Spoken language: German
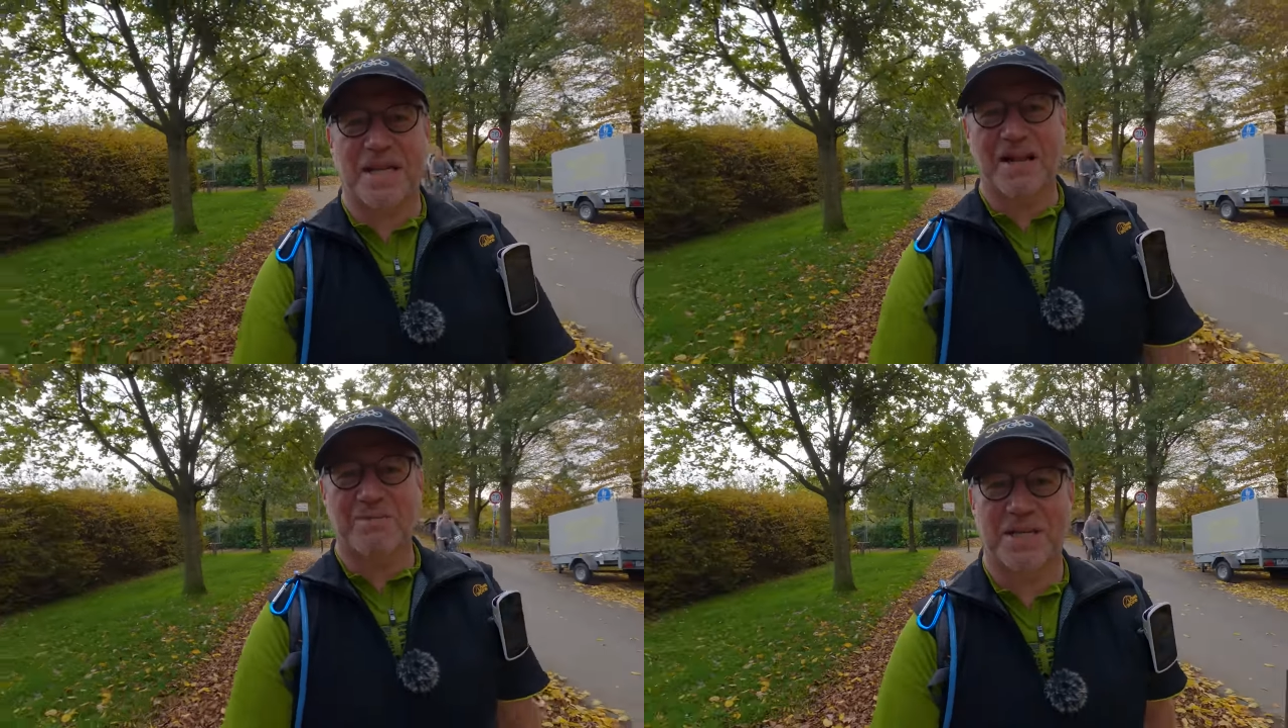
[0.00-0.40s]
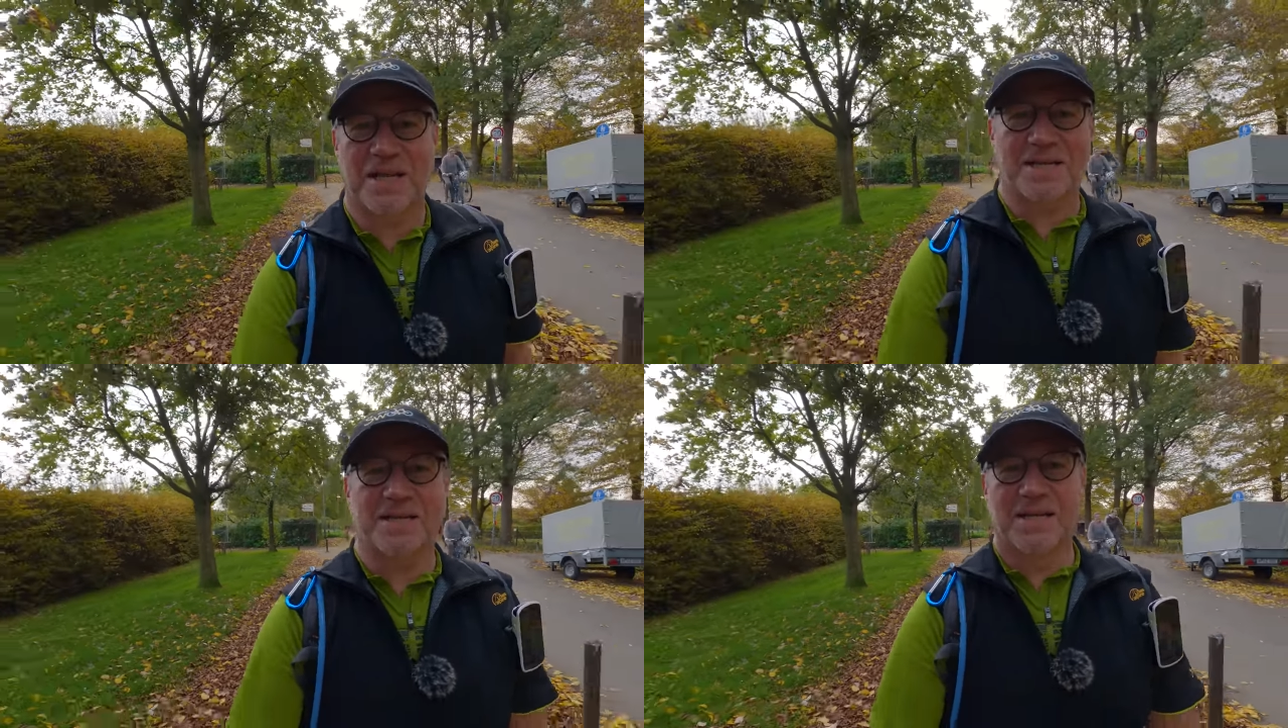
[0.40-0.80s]

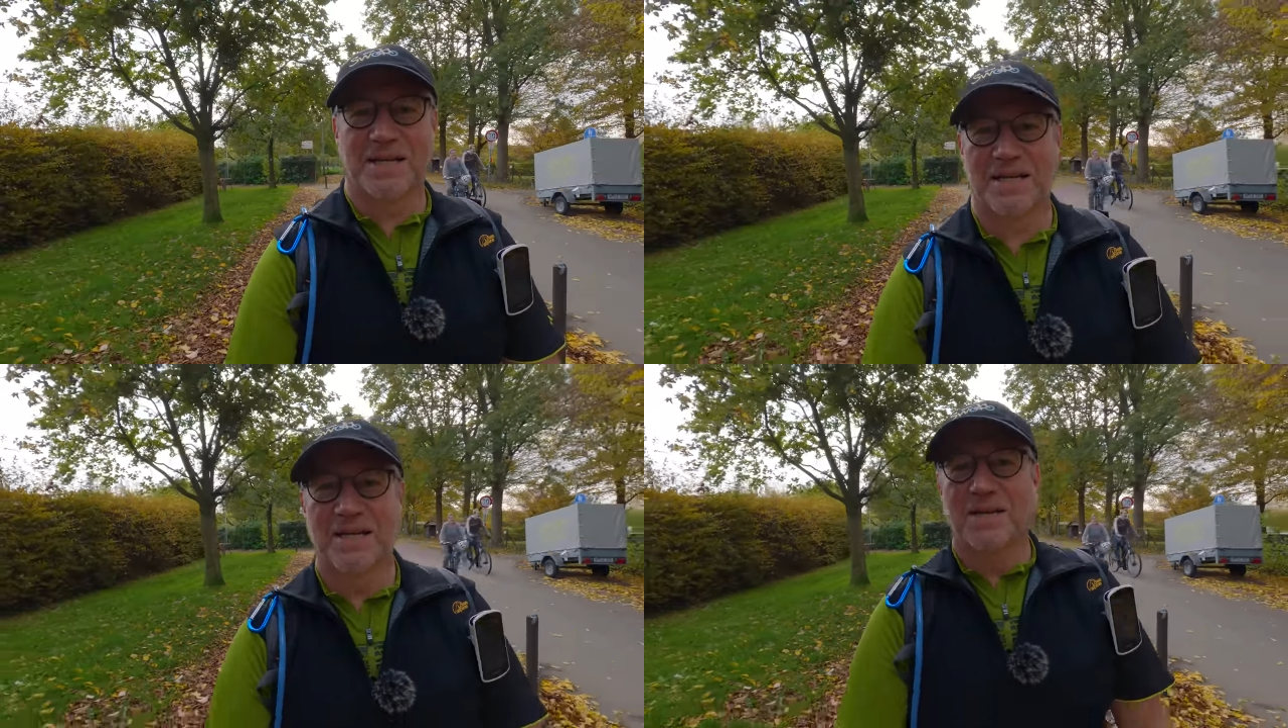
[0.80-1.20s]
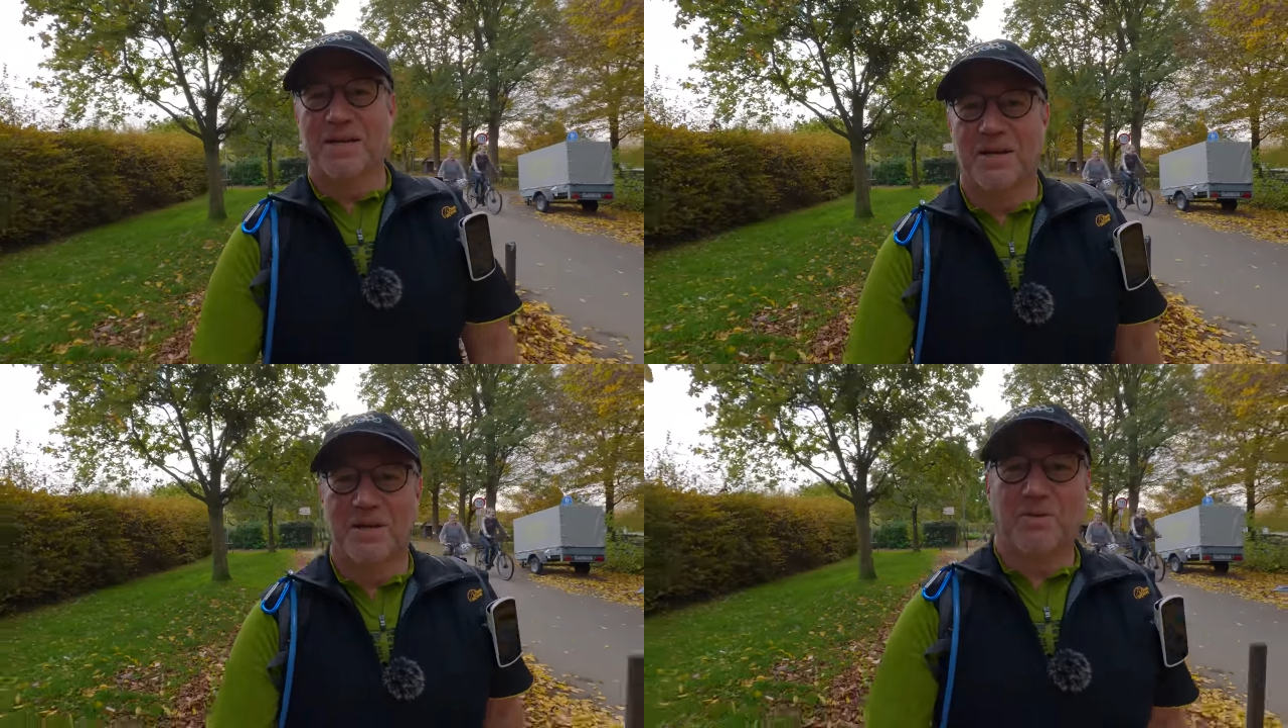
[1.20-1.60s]
Halbzeit
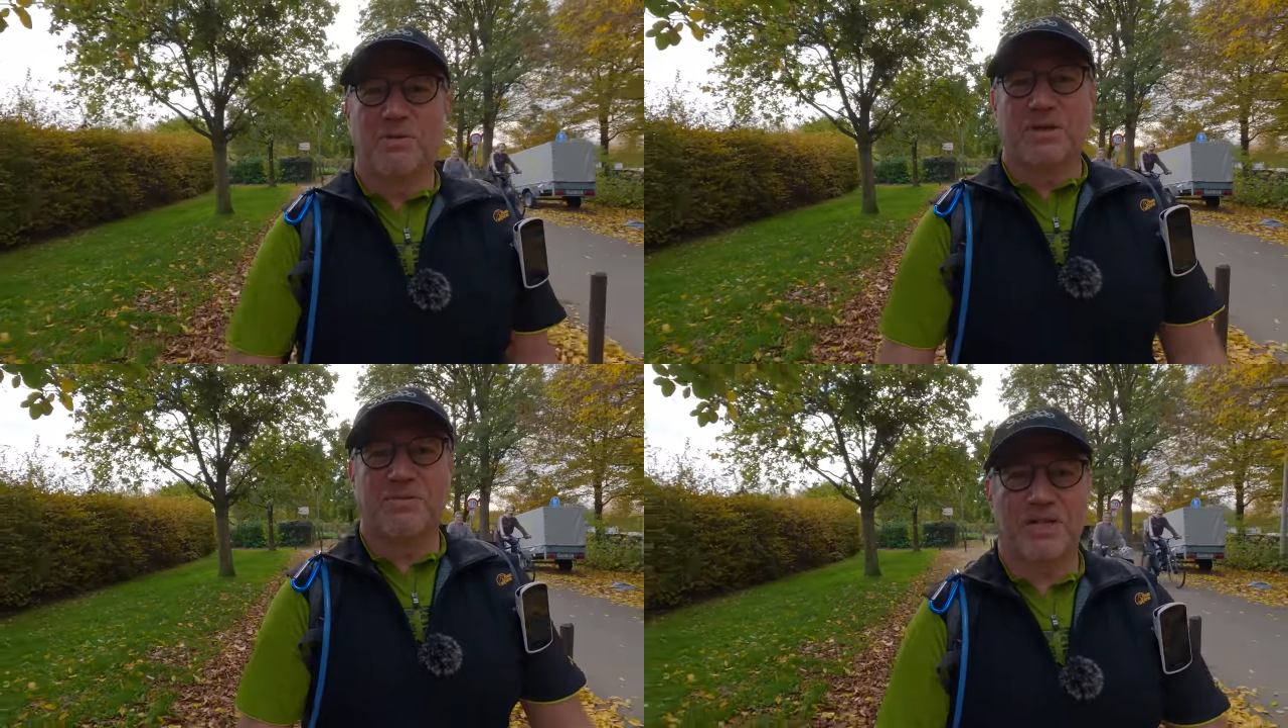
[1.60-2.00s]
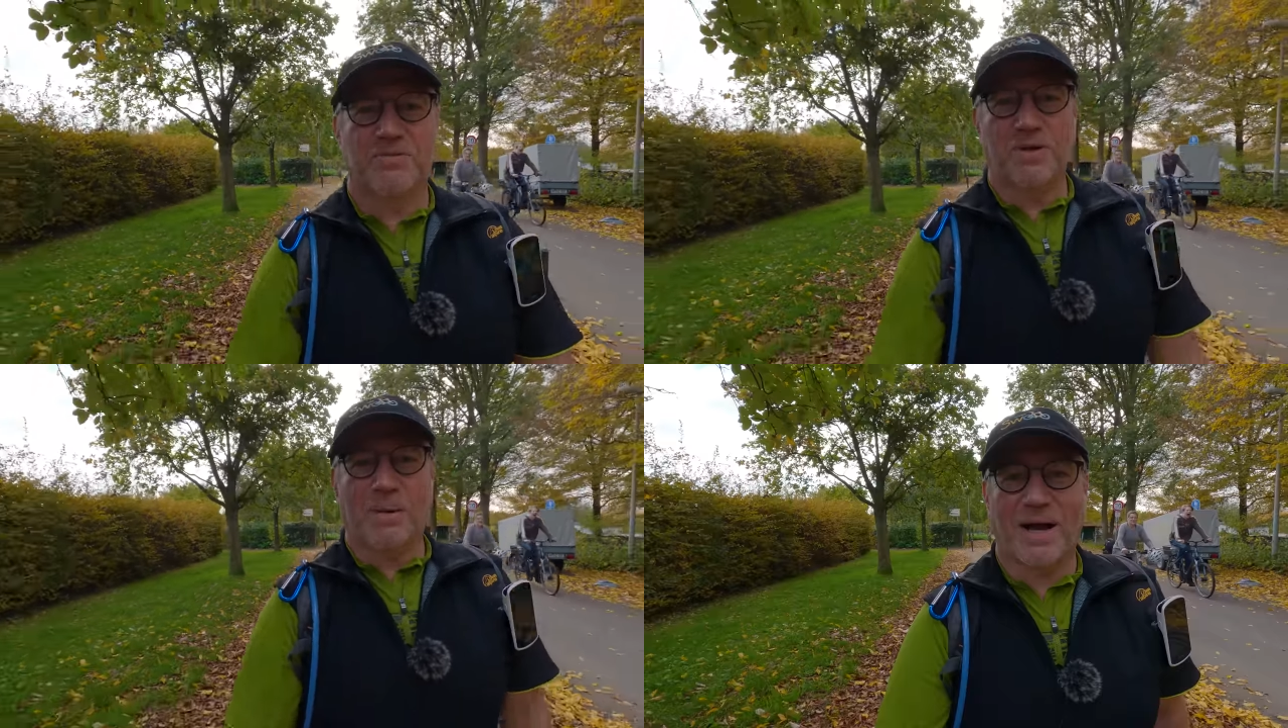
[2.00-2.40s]
und eine wirklich
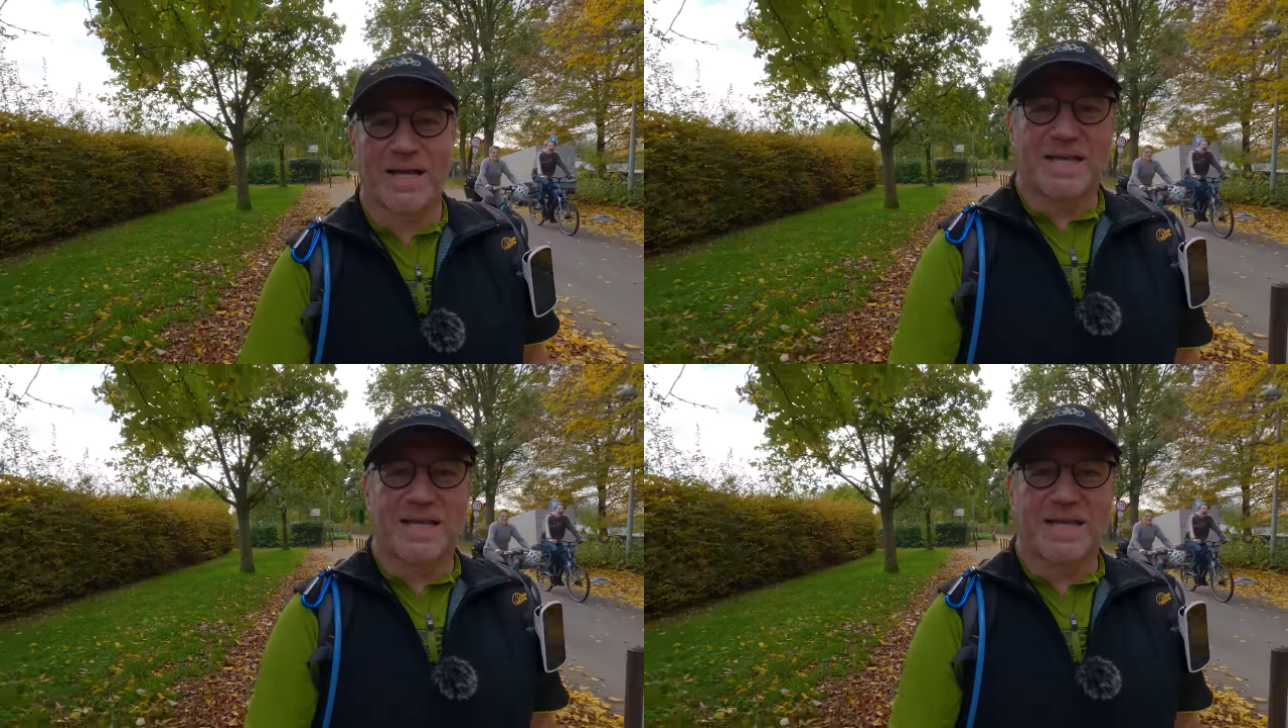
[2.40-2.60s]
wunderbare